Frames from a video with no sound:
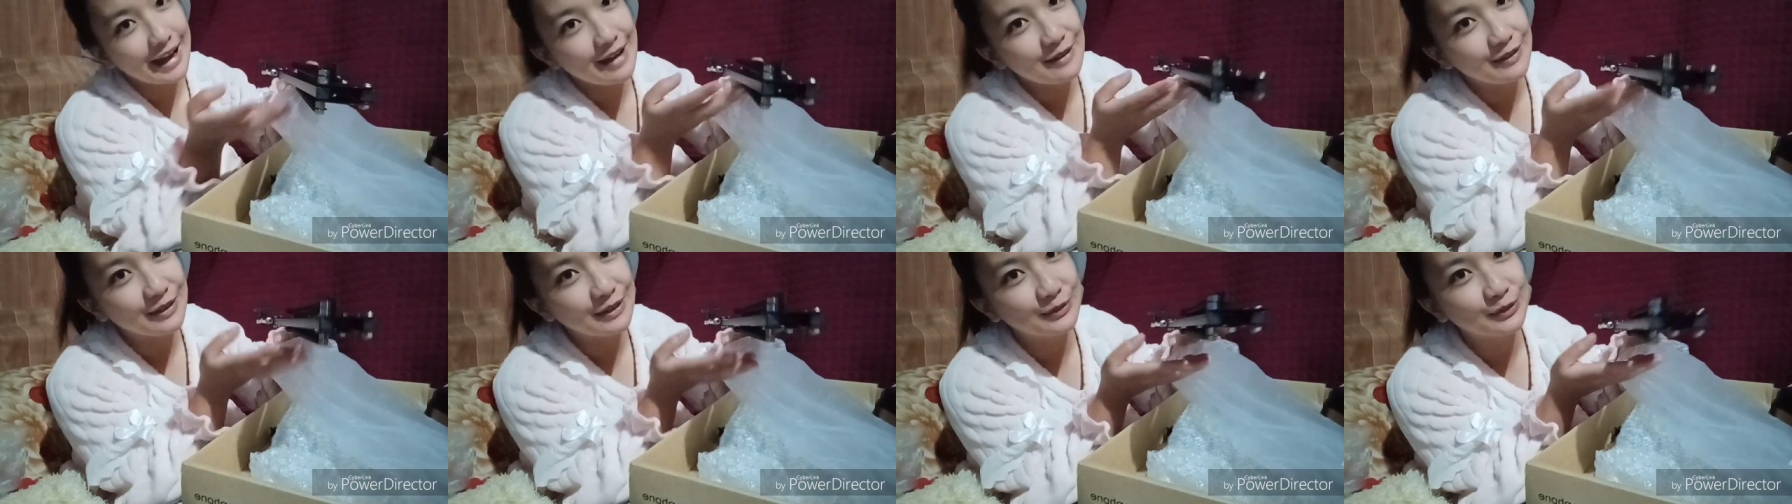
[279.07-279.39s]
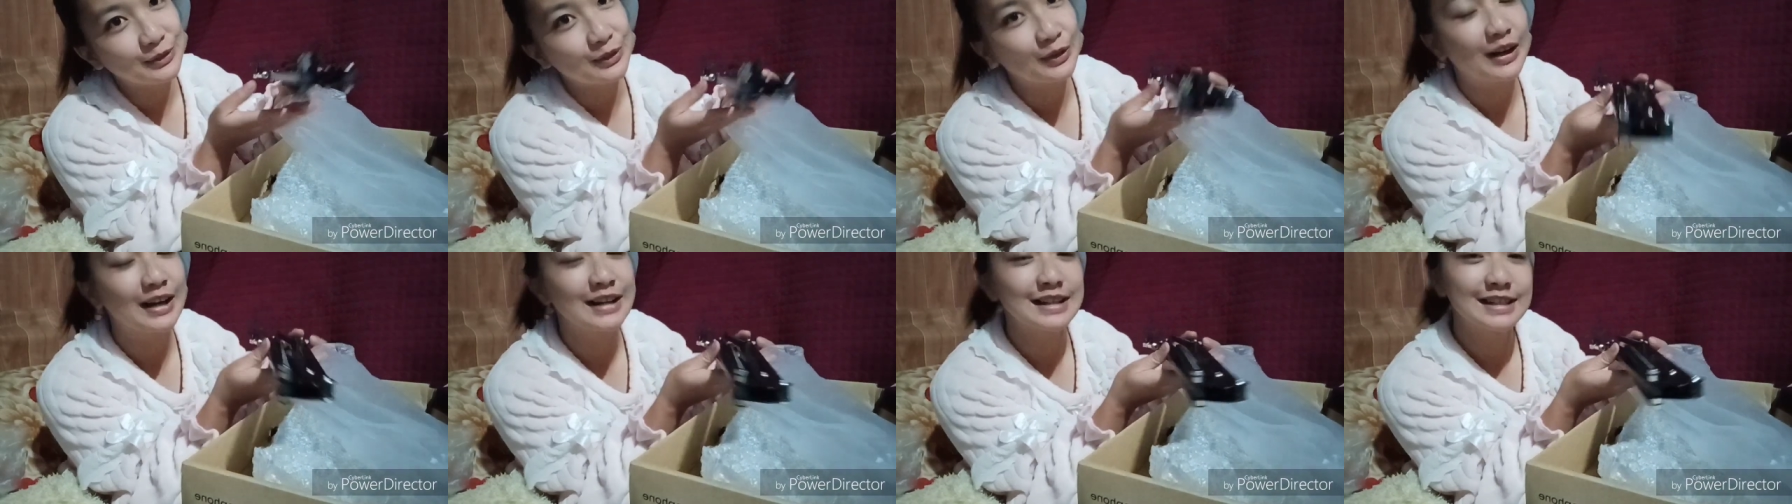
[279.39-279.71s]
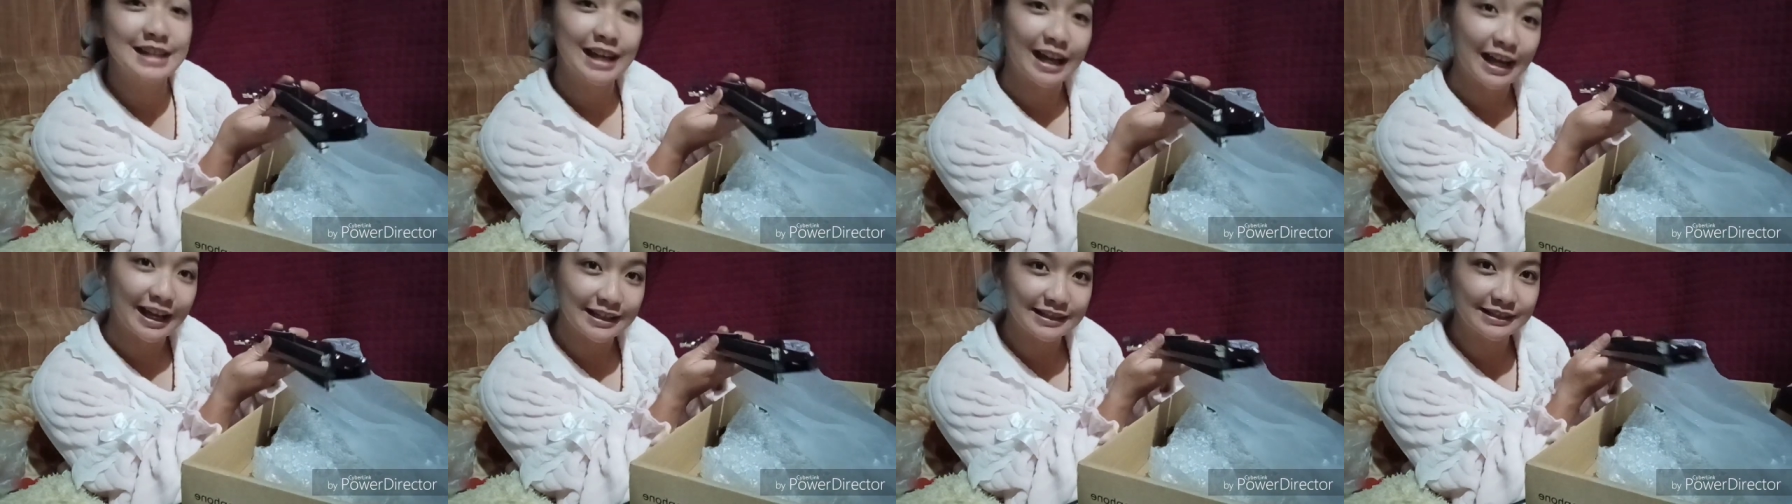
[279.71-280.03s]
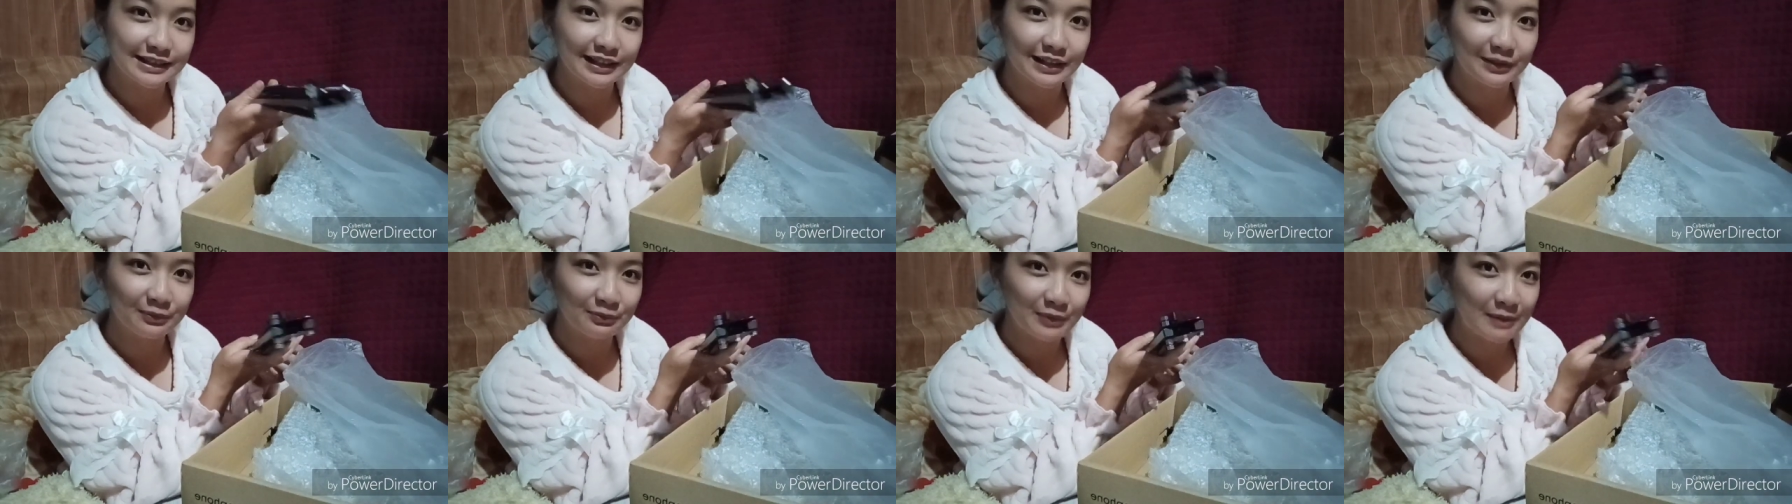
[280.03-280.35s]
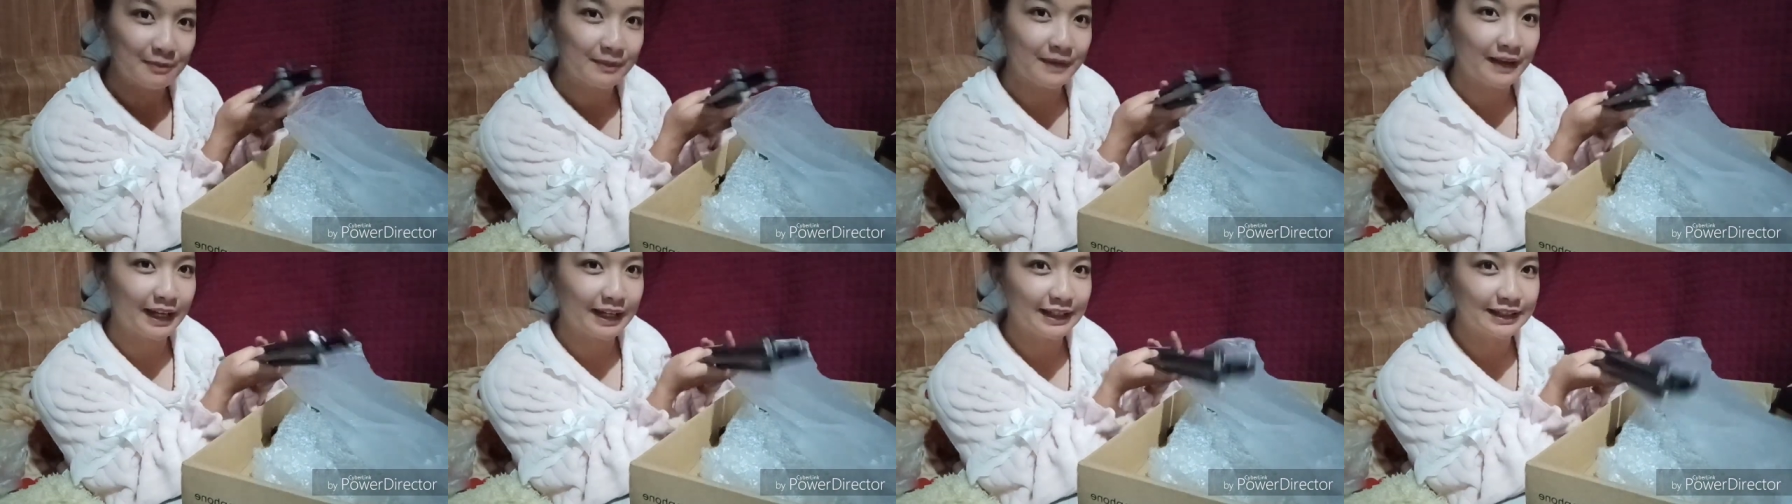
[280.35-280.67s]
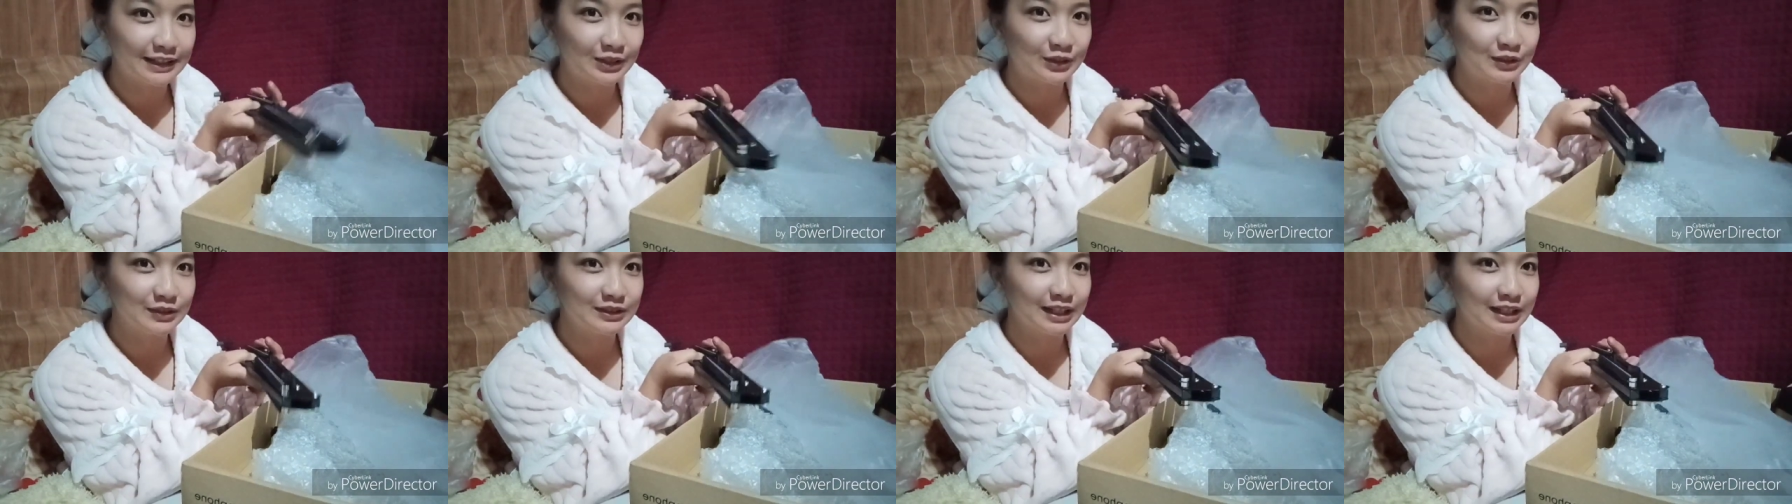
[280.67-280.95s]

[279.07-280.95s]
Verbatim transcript: na namin bukas. Tsaka papakita